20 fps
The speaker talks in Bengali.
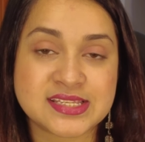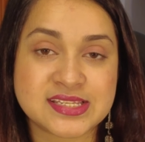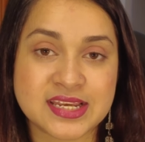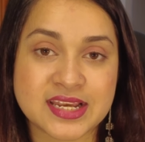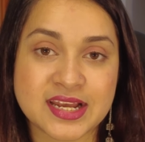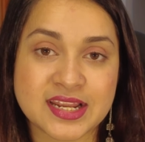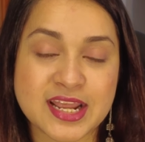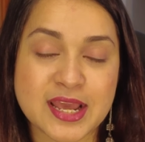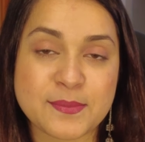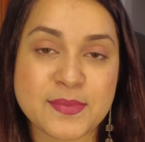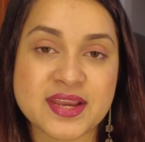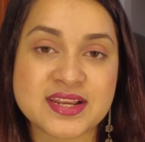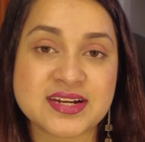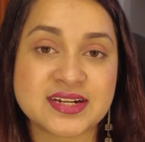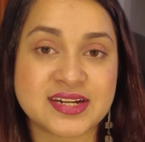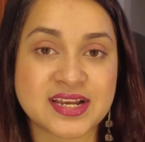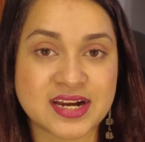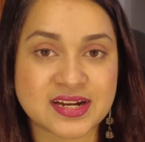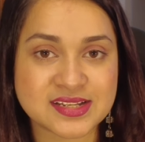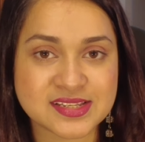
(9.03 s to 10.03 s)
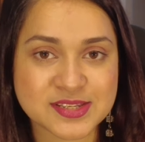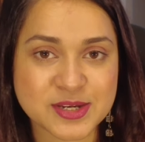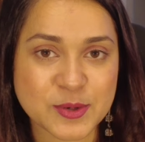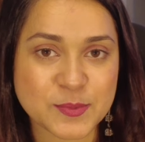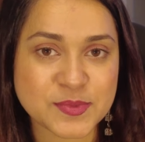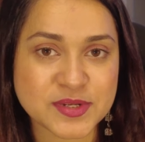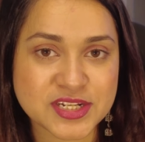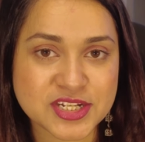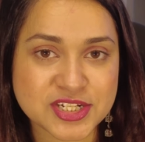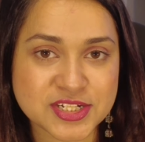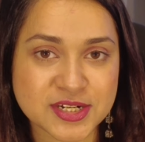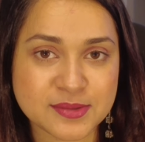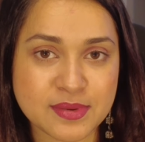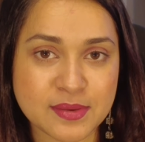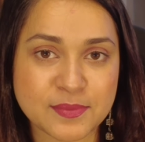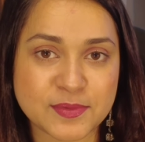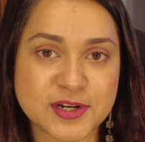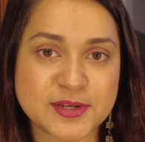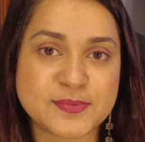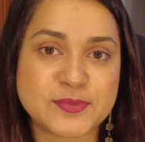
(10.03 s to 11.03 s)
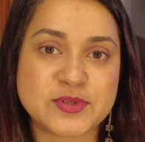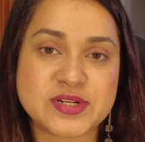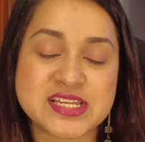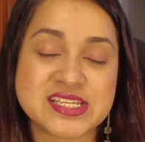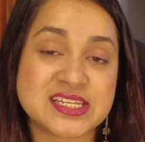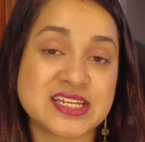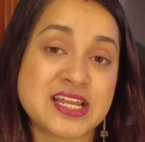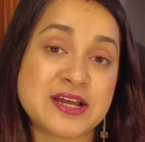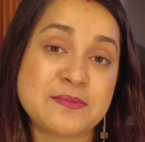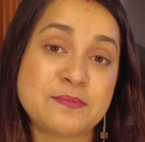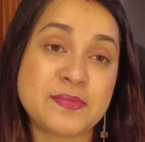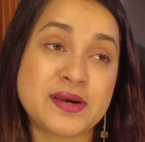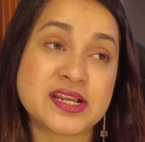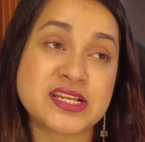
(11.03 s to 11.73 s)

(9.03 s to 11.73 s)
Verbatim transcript: যেখানে আমি একটা ডান্স কম্পিটিশনের ব্যাপারে বলেছিলাম